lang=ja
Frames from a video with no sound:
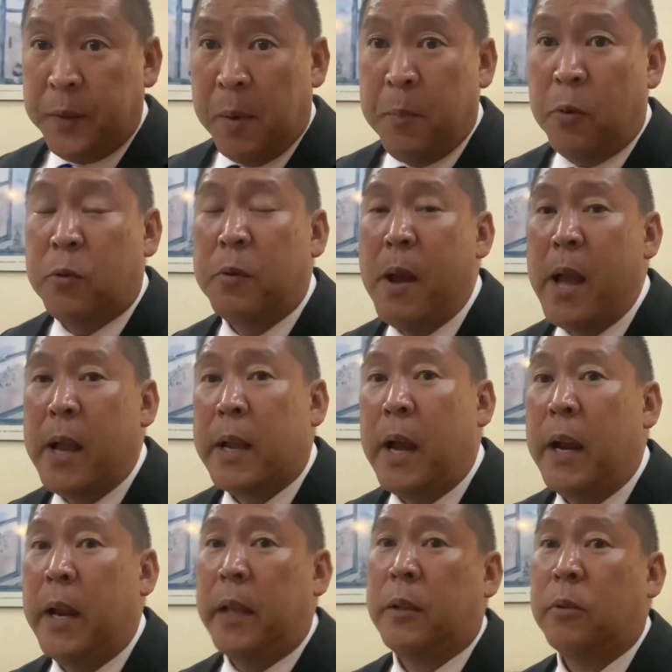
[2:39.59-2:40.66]
僕は
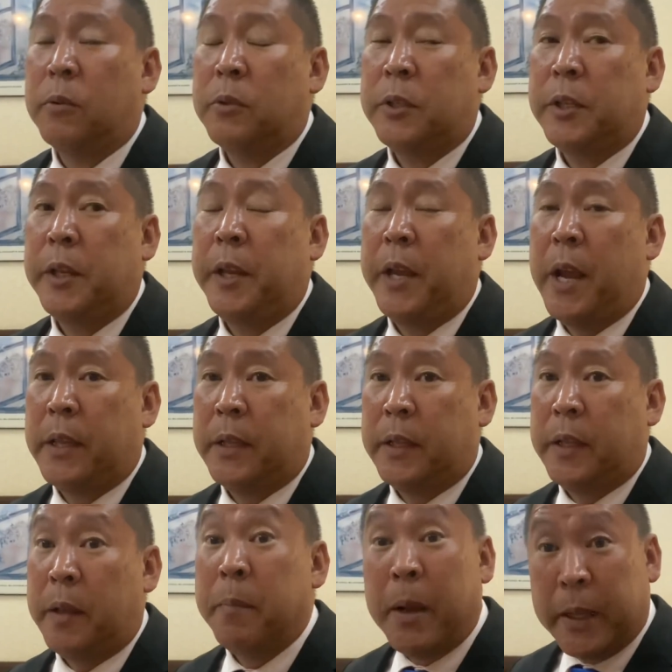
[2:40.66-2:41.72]
彼と知り合っ
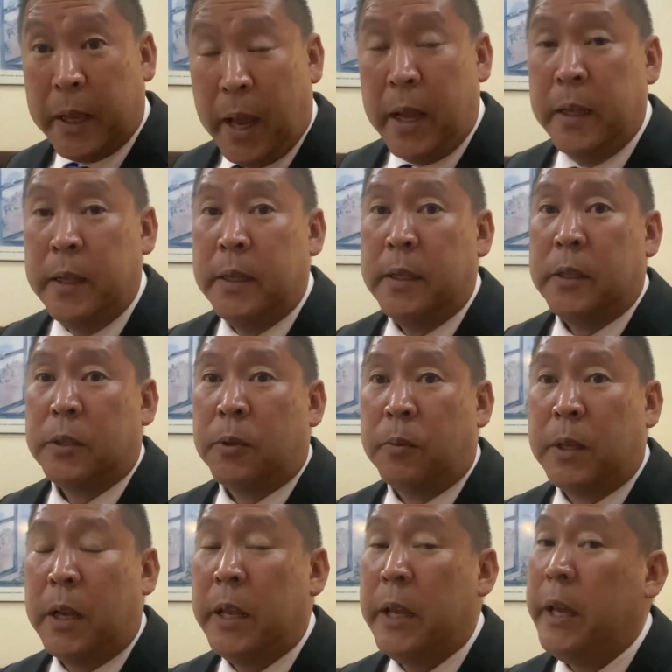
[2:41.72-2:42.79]
てまだそ
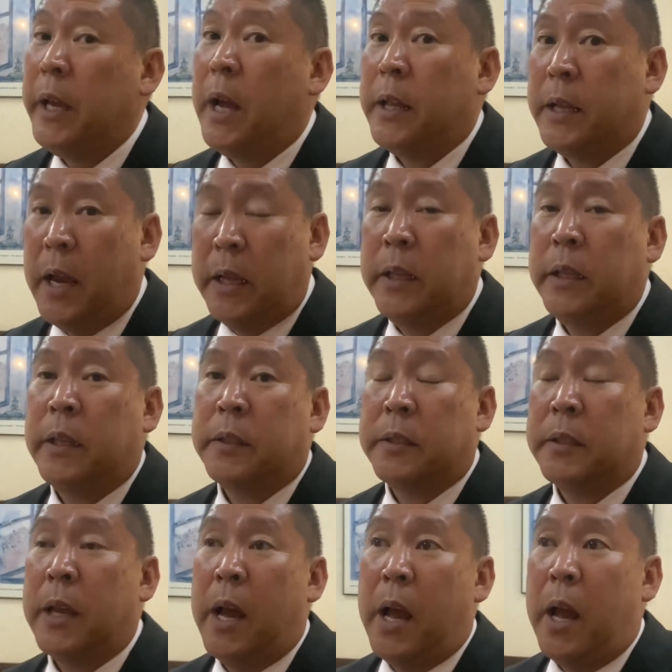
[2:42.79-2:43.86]
んなに日がないんで
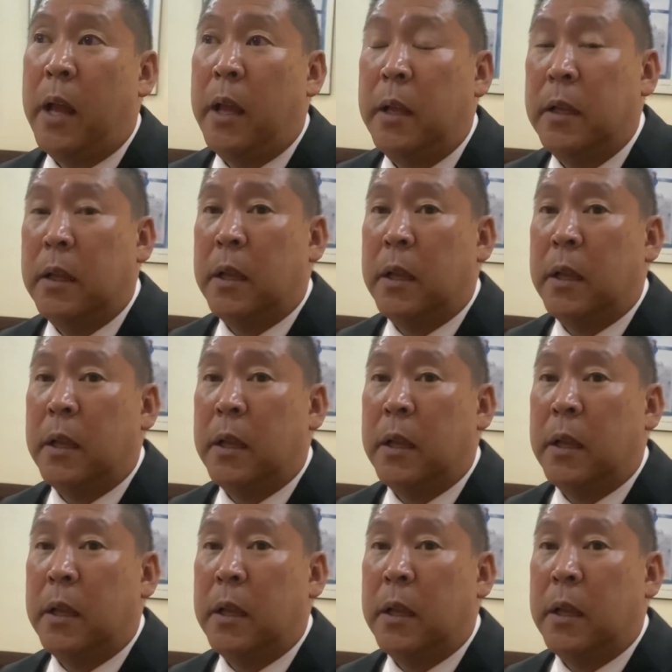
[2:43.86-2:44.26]
すが、